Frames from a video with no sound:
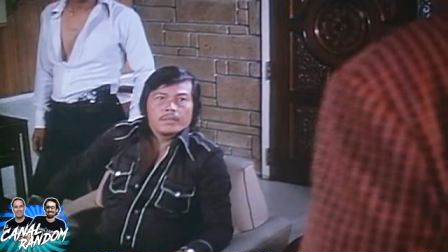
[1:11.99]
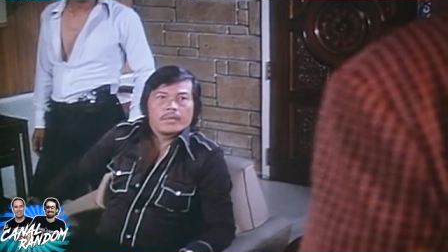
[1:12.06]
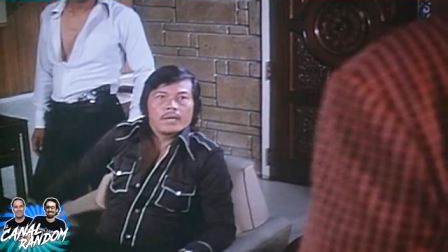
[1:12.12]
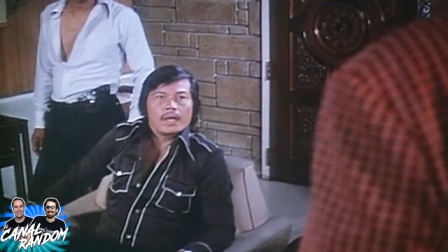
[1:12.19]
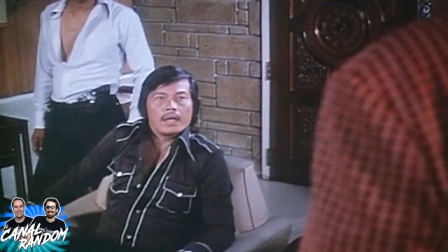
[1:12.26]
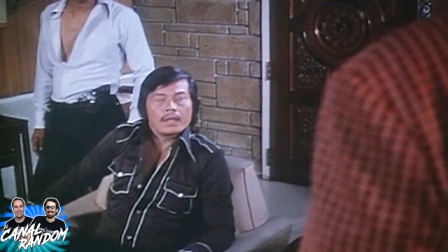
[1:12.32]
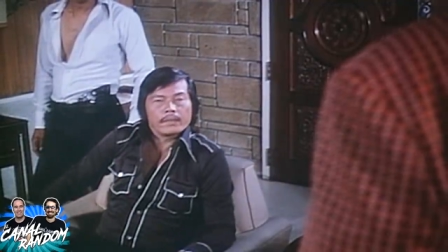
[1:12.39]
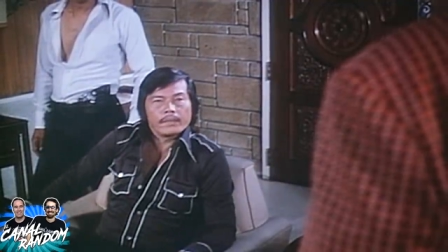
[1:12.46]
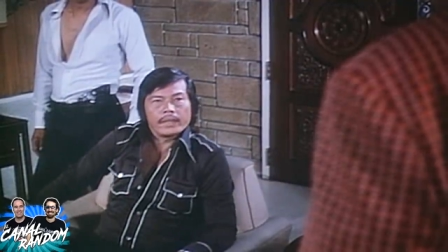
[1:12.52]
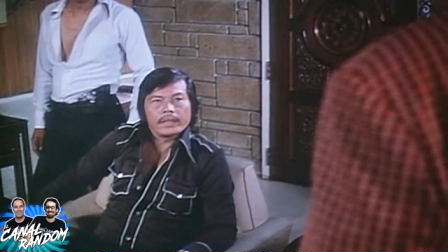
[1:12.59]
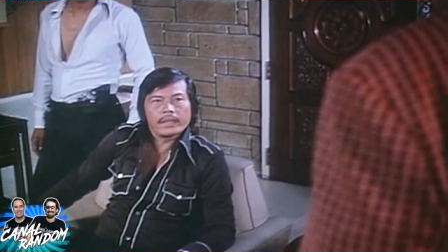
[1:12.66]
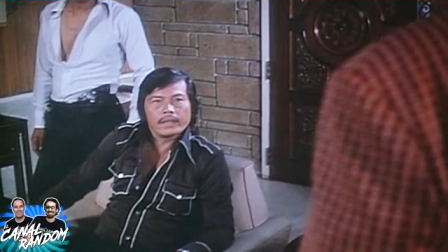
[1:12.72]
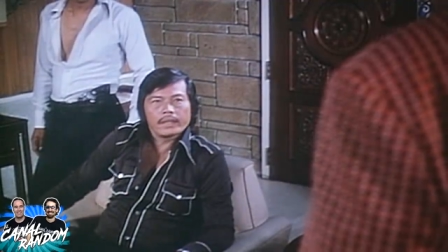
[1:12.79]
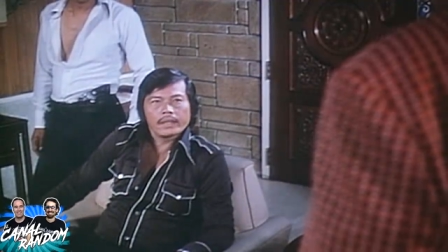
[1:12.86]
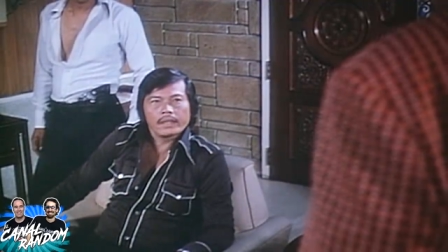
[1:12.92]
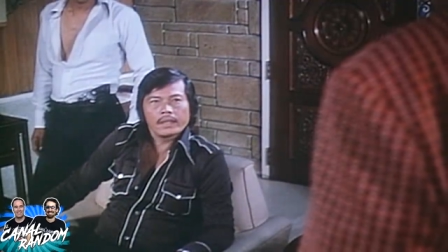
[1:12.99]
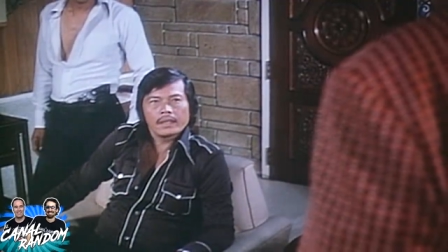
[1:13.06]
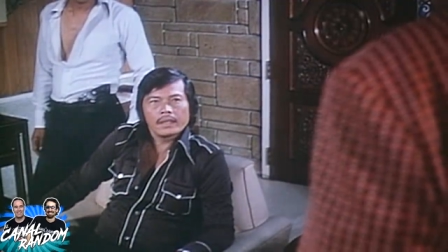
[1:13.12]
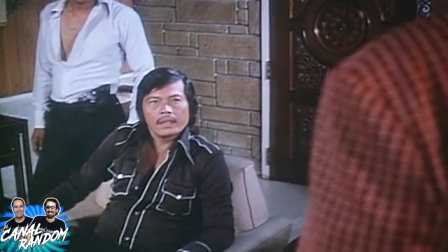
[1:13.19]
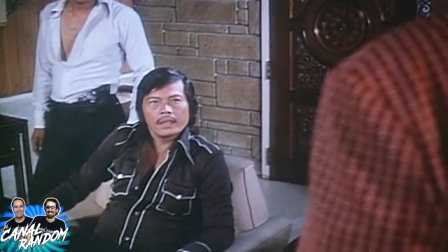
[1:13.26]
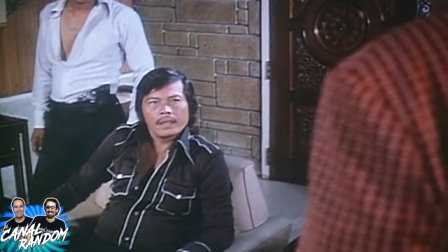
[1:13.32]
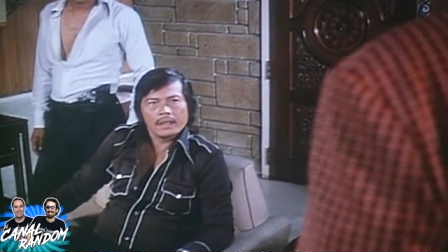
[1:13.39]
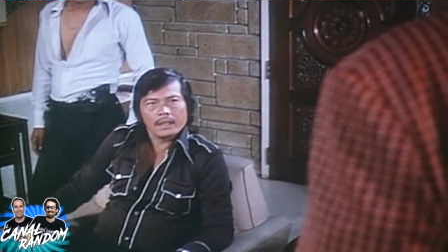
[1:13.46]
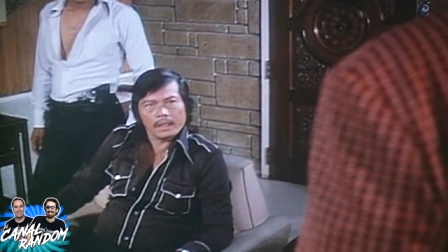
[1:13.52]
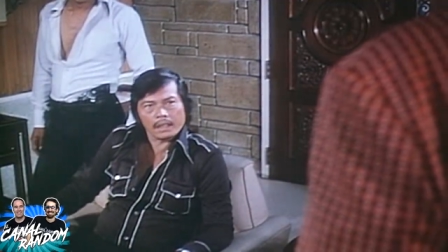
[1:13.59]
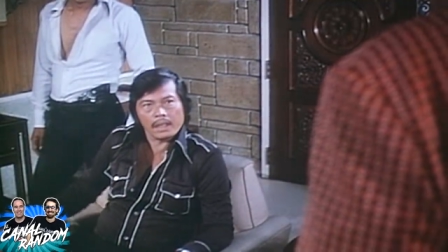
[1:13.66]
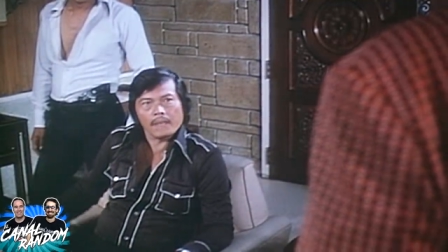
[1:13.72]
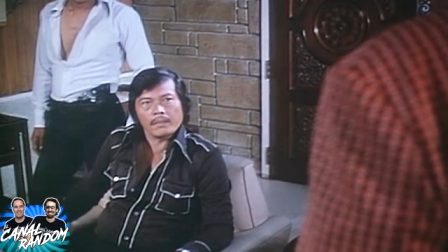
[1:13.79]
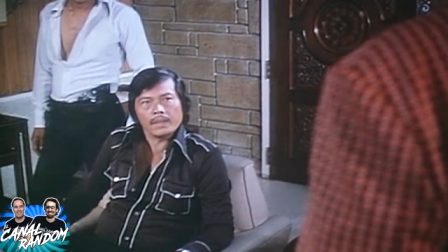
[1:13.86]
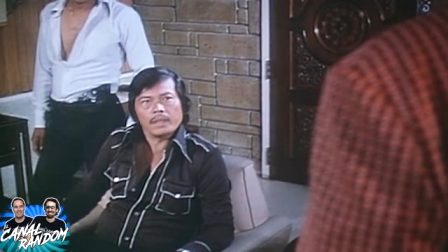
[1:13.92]
Es un misterio,
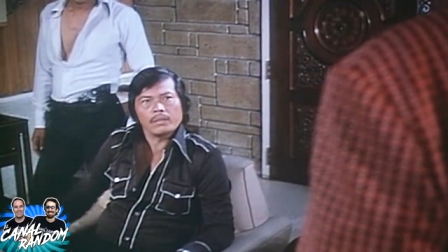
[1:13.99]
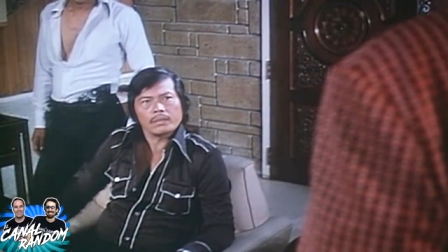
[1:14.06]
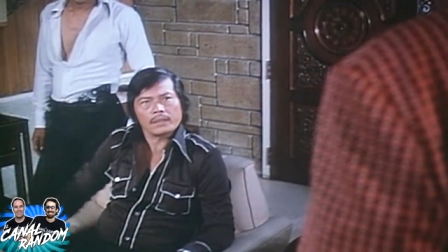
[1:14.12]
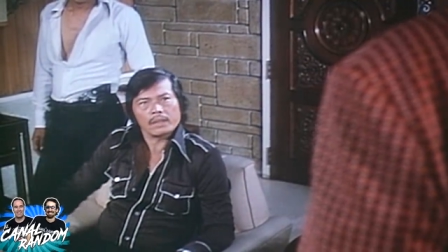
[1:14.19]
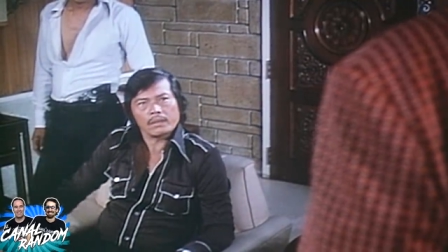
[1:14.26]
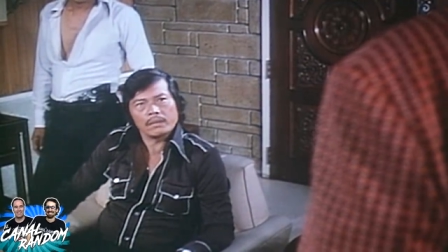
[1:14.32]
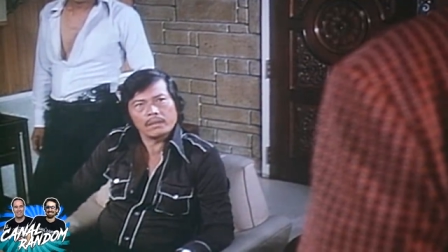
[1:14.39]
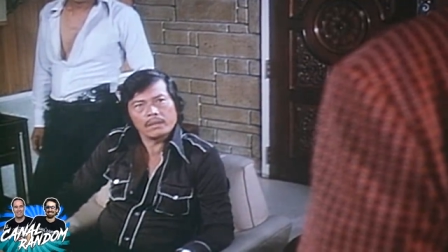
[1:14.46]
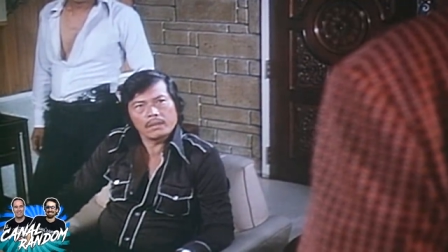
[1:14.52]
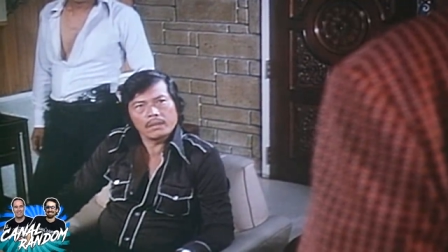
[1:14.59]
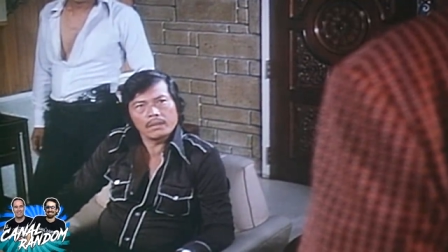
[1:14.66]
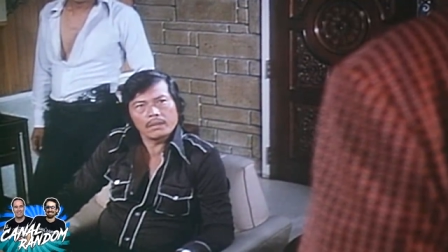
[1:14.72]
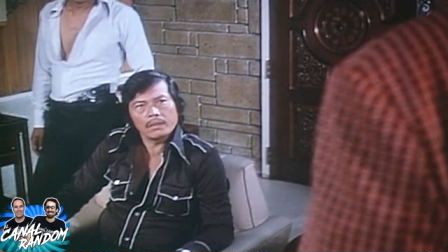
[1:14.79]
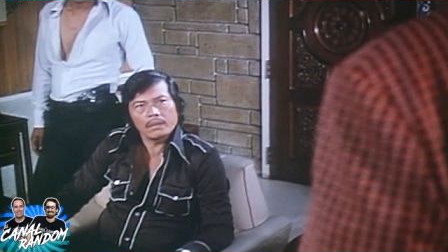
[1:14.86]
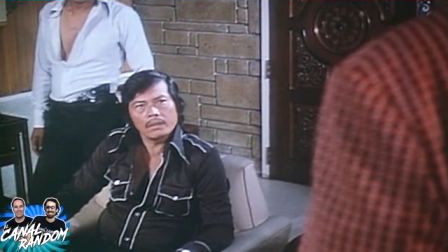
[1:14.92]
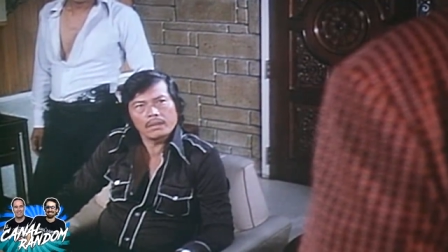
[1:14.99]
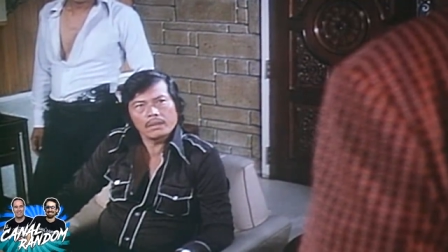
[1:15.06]
muy misterioso.